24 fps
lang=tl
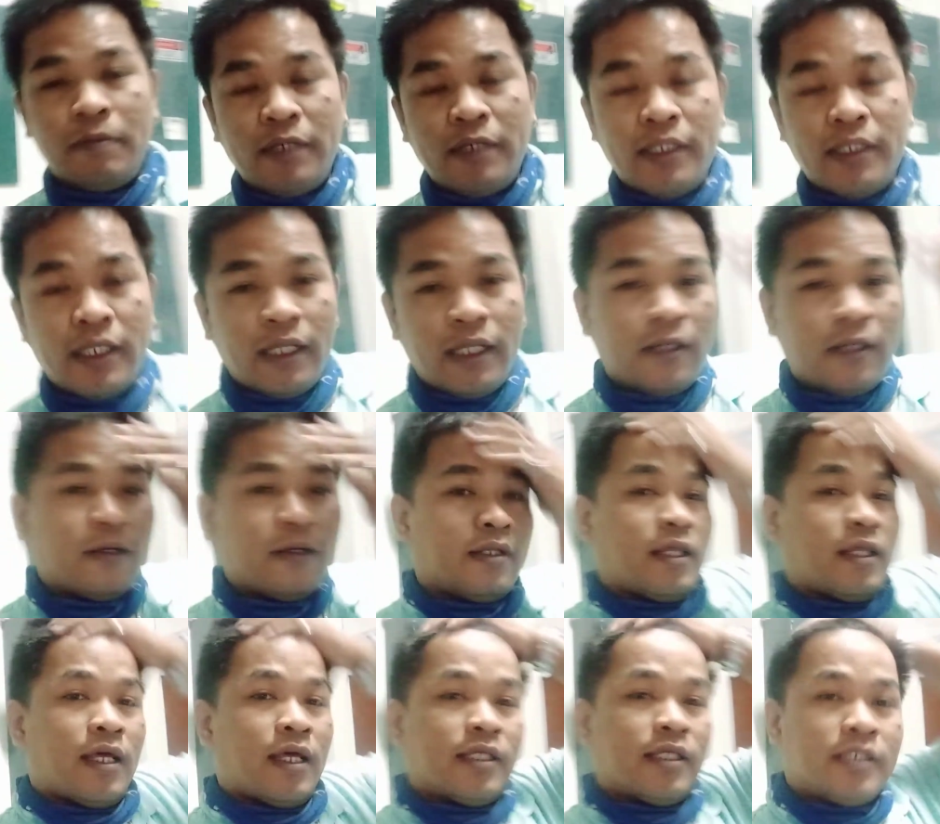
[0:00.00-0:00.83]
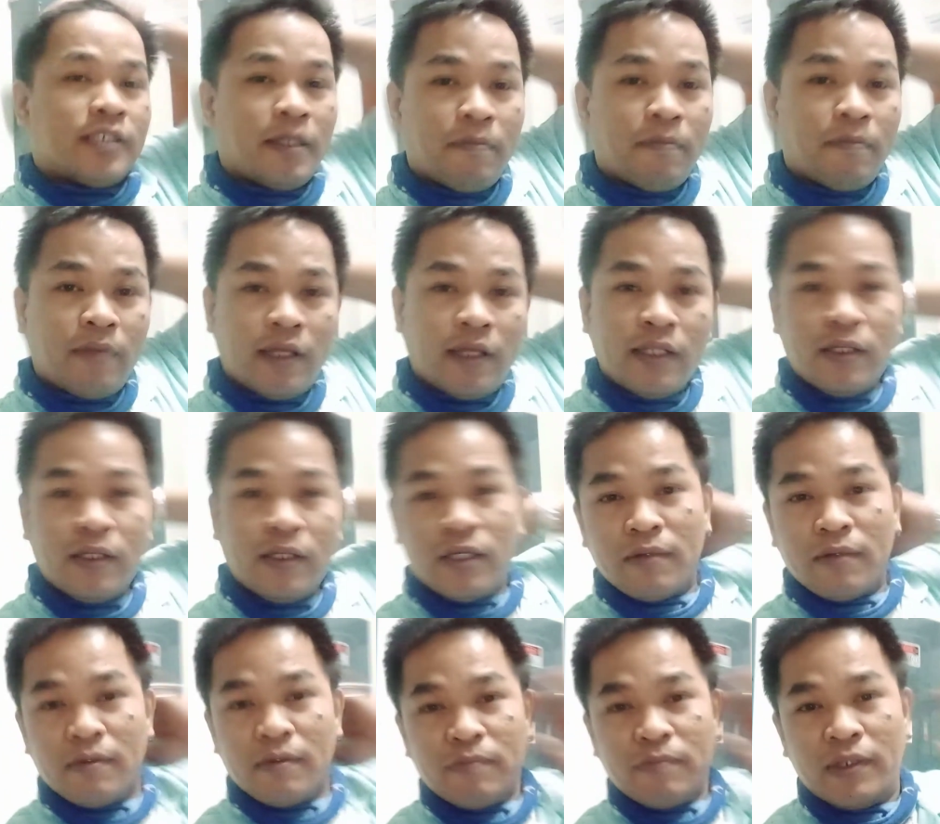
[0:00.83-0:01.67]
Cavite. No? At, at ah, syempre, hindi
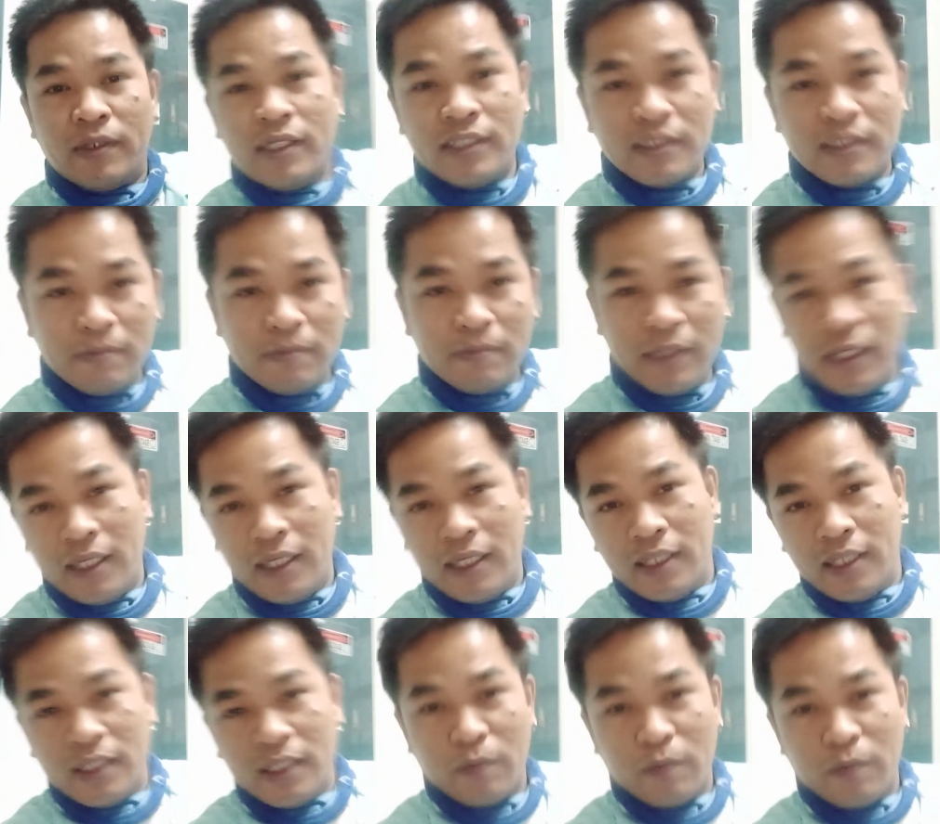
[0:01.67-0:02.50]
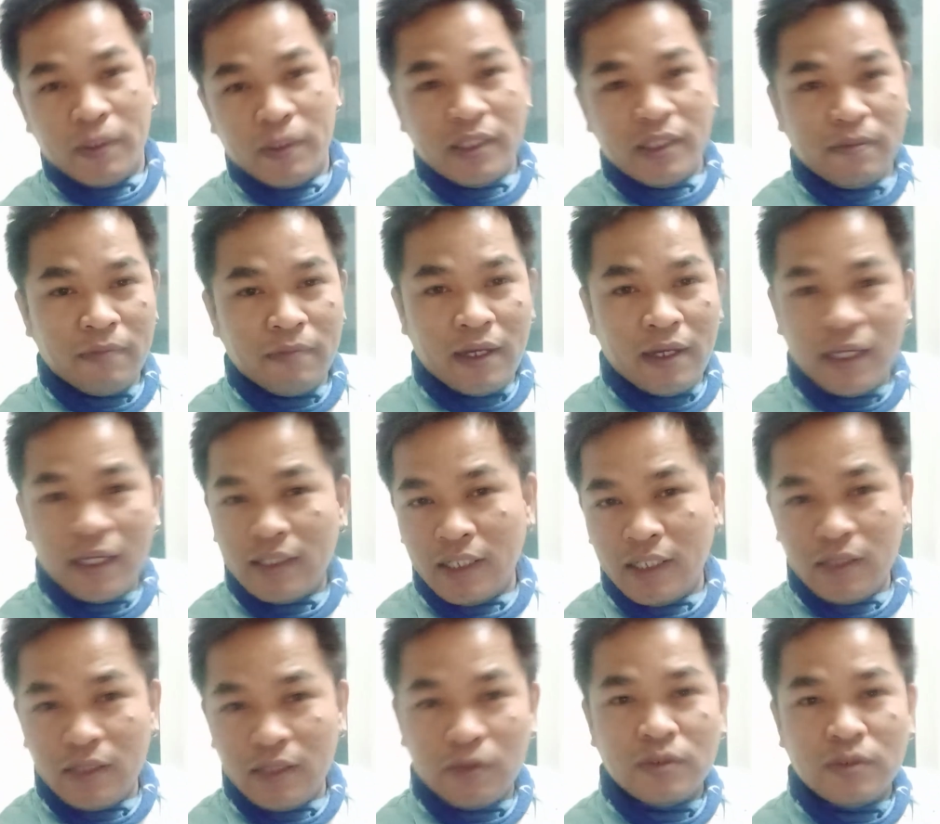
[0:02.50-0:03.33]
ko naman pwedeng sabihin, hindi ko pwedeng
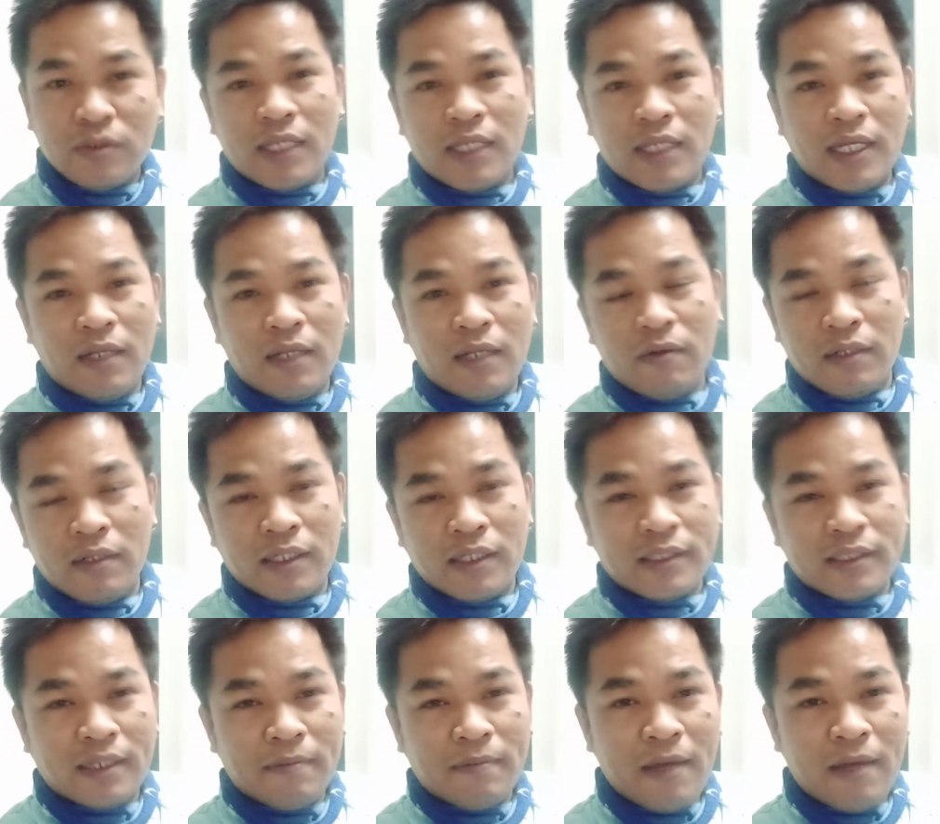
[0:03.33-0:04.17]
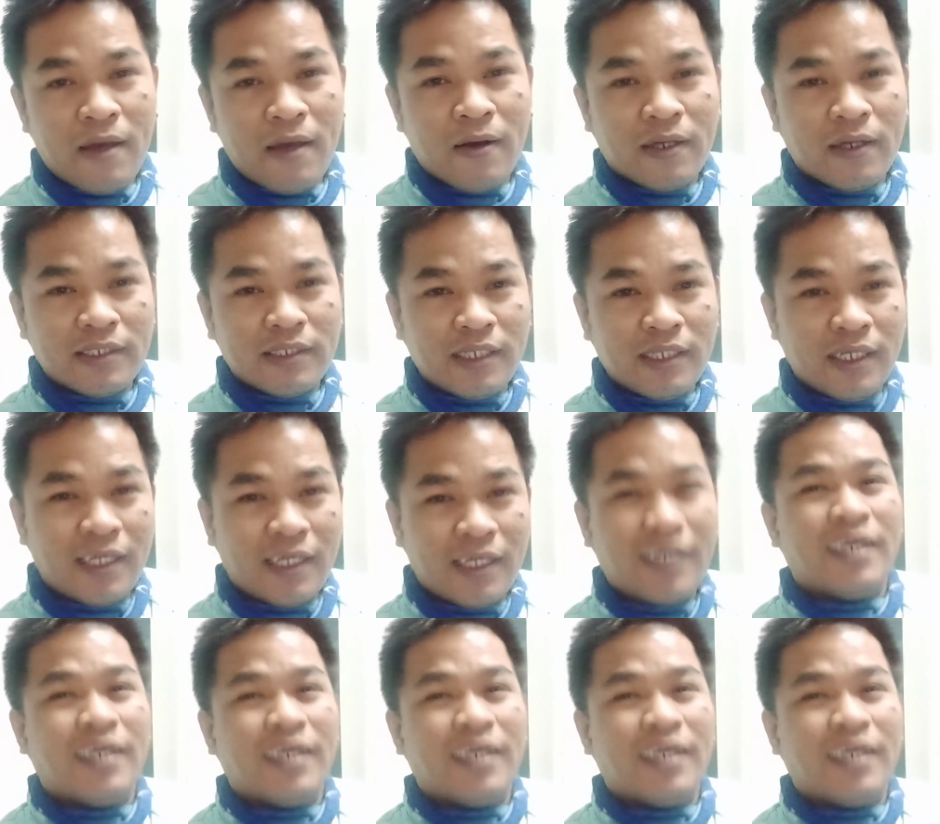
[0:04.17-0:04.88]
banggitin kung saan ako nagtatrabaho kasi